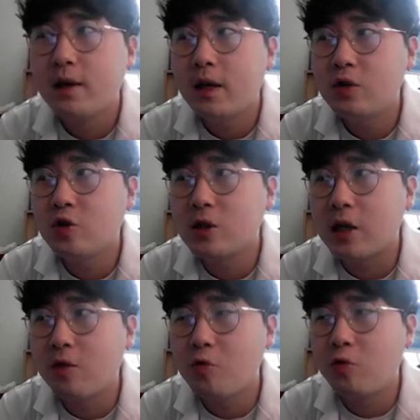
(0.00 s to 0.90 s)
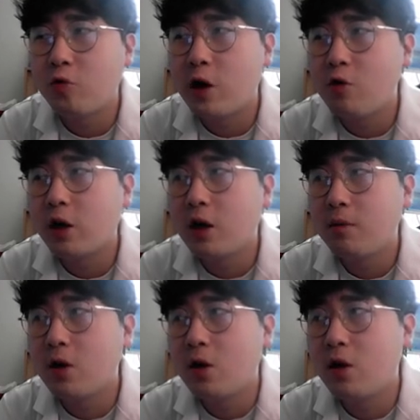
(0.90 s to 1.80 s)
해충 단독으로 나오게
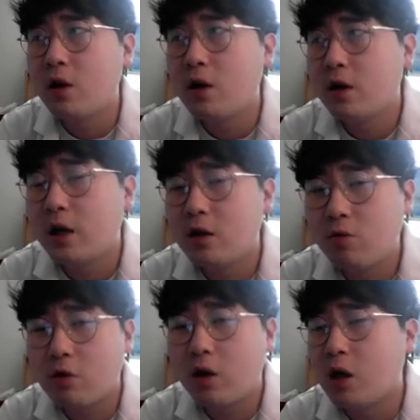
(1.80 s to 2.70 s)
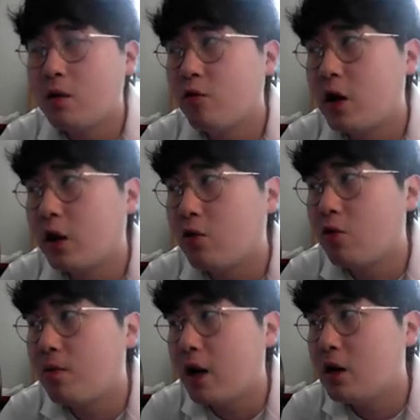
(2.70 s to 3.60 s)
되면 난이도가 꽤 있는
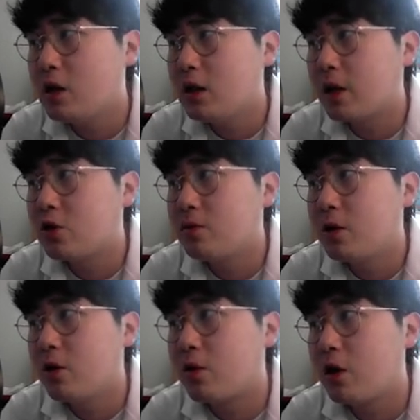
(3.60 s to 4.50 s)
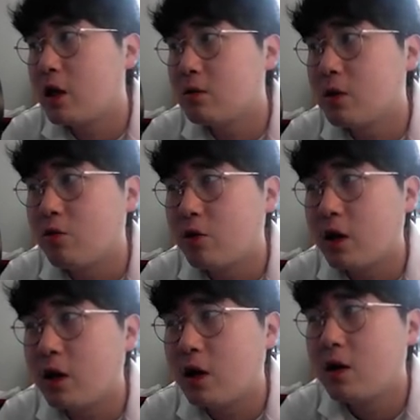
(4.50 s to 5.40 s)
문항이고, 반드시 맞출 필요는 없어요. 하지만 우리가